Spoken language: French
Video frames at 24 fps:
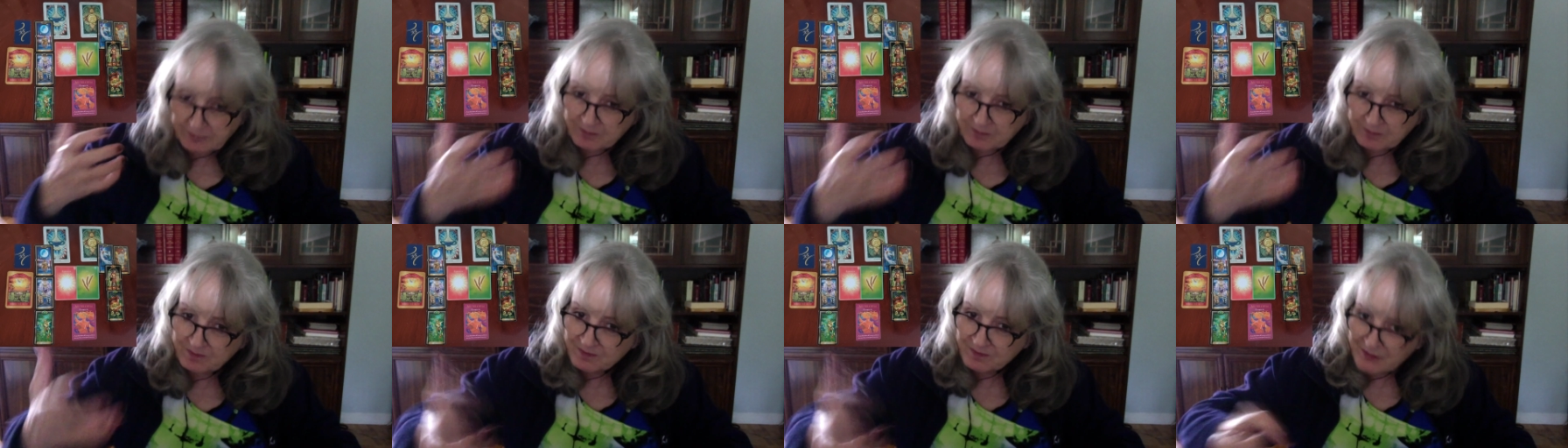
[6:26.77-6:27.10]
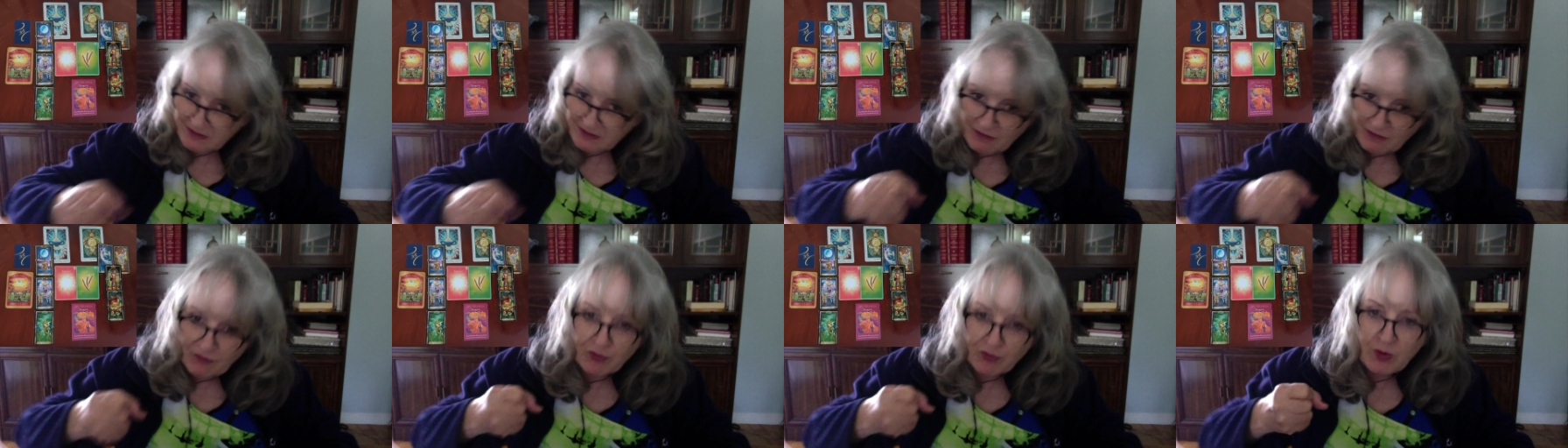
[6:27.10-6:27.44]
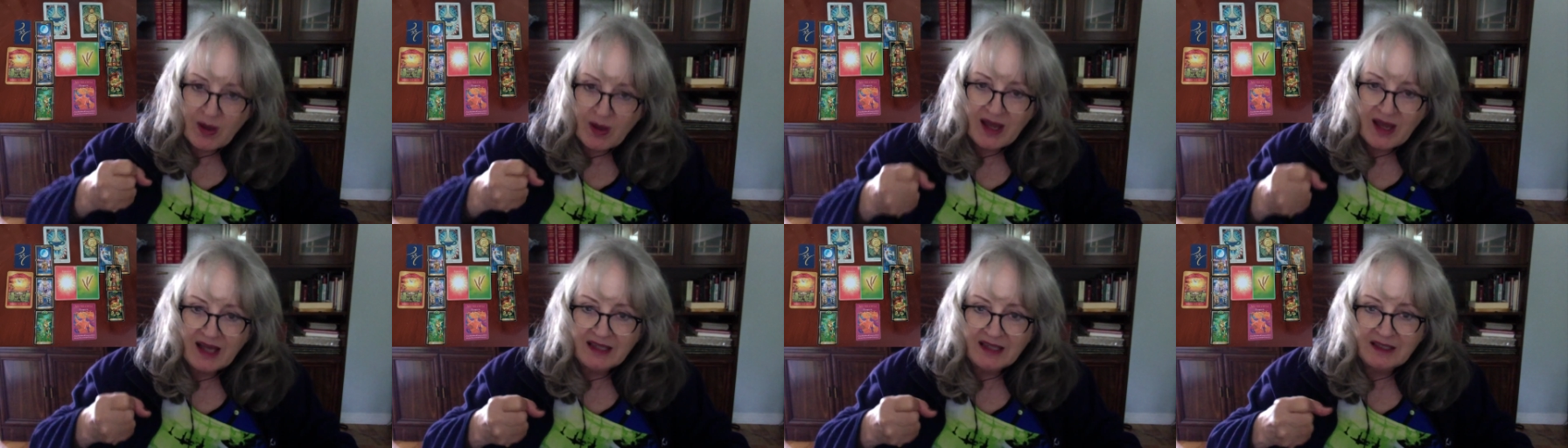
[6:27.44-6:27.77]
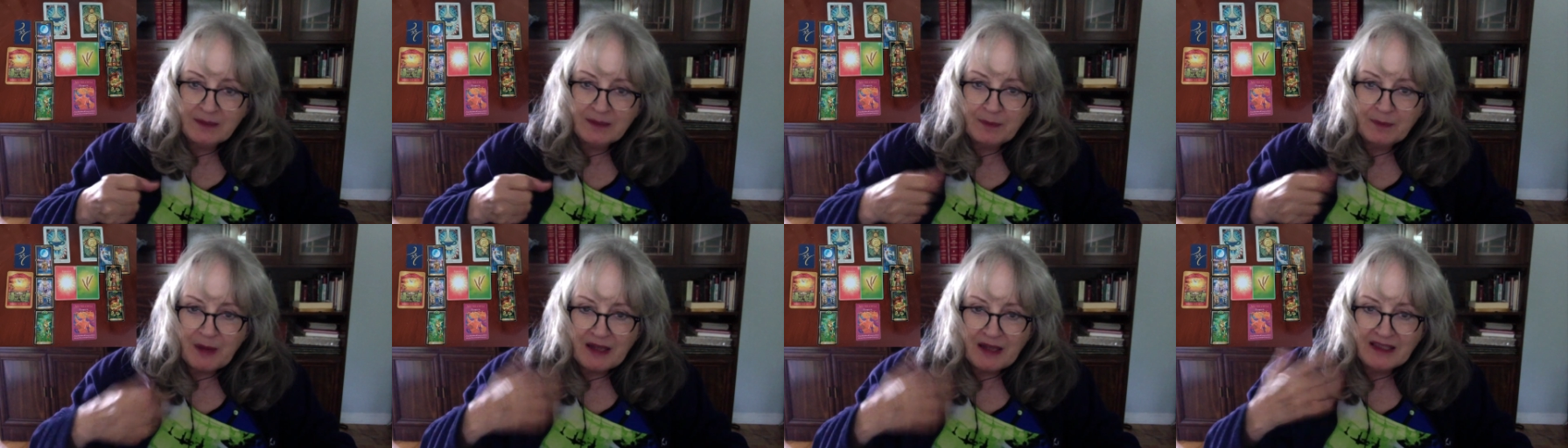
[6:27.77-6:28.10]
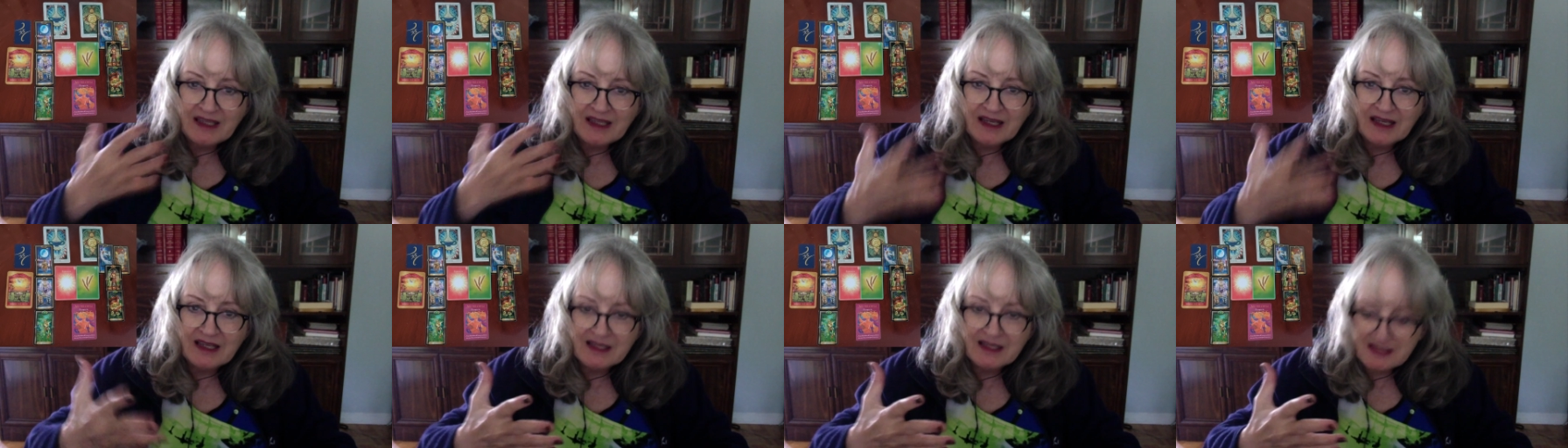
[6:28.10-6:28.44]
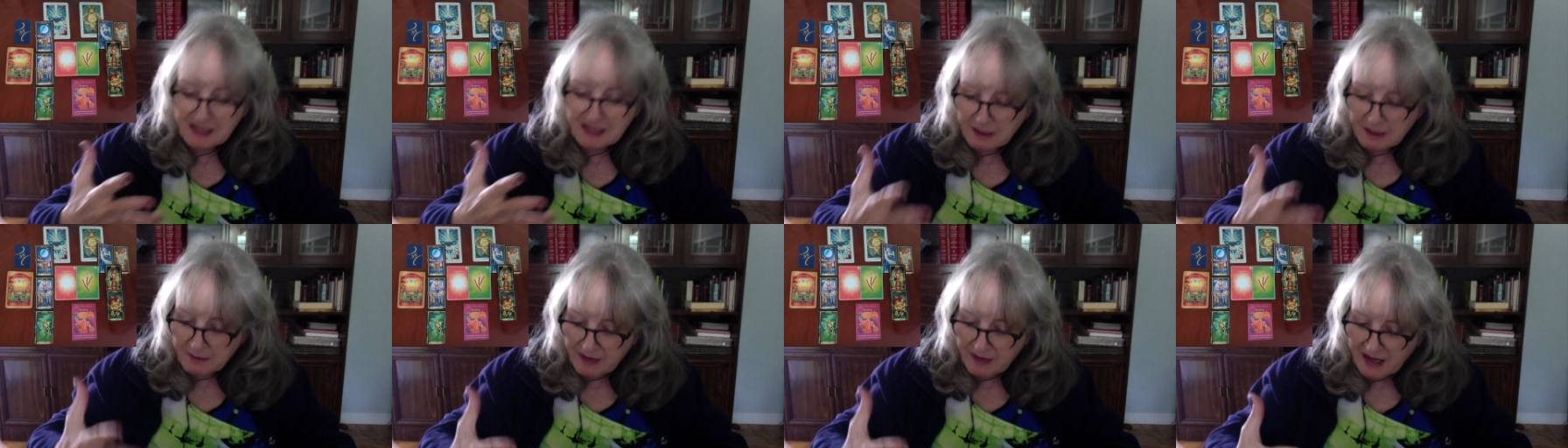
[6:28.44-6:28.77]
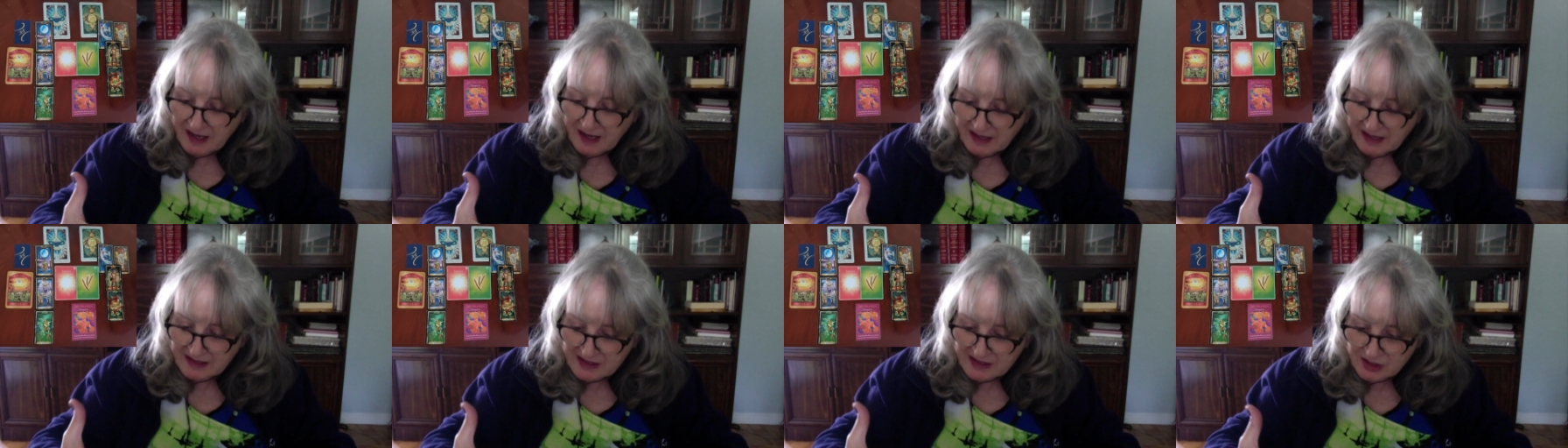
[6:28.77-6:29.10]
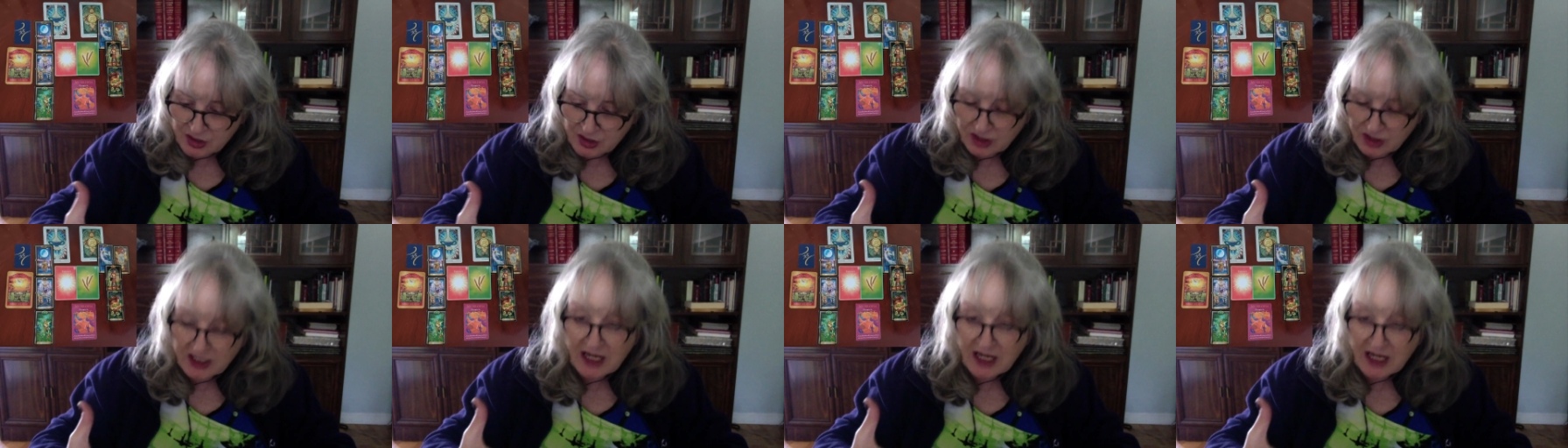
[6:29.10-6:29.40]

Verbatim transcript: il va falloir aller prendre des renseignements additionnels